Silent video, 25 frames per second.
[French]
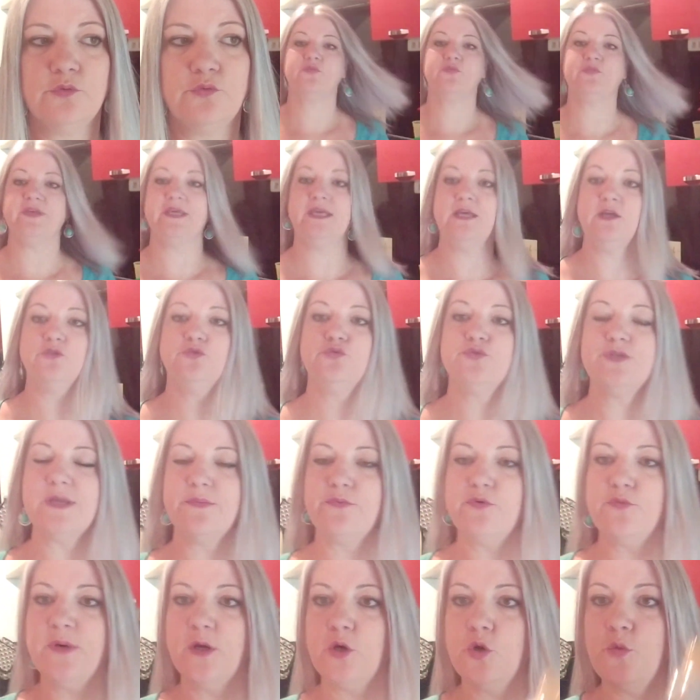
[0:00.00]
Je vais tout
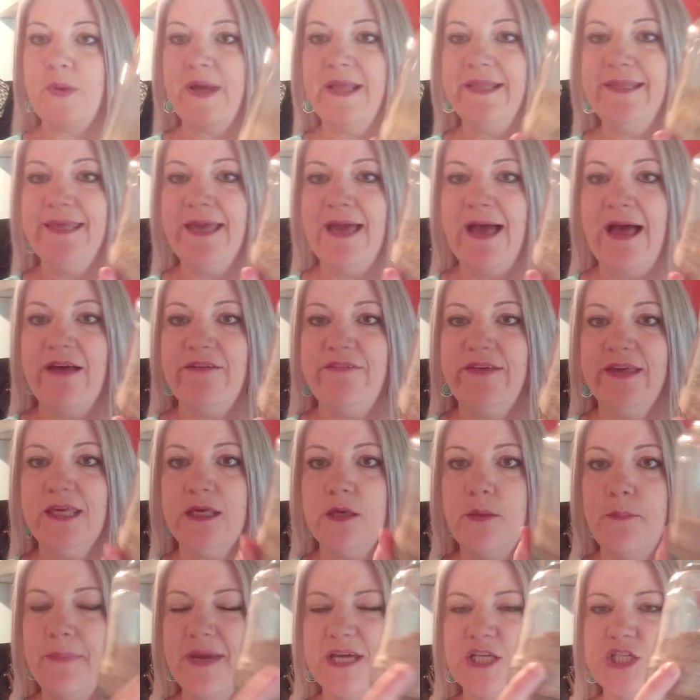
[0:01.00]
simplement le paner
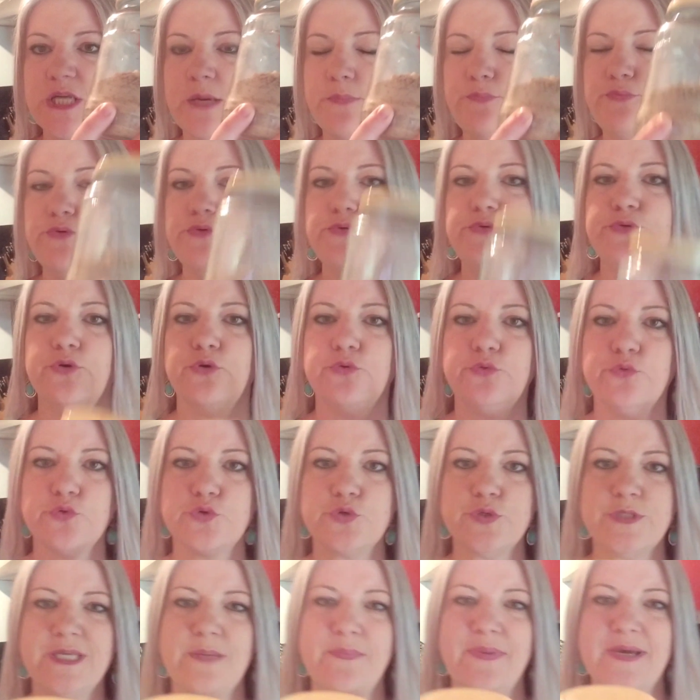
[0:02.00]
avec ma chapelure,
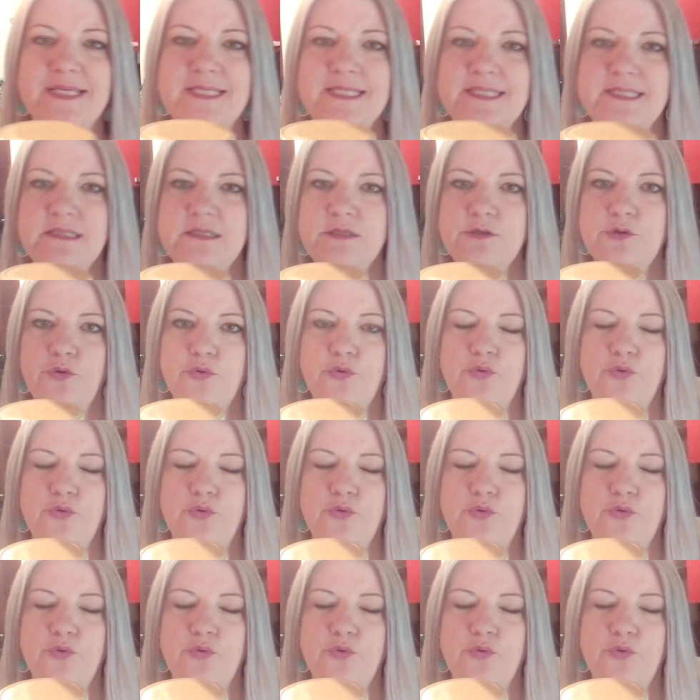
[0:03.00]
donc je sais pas si...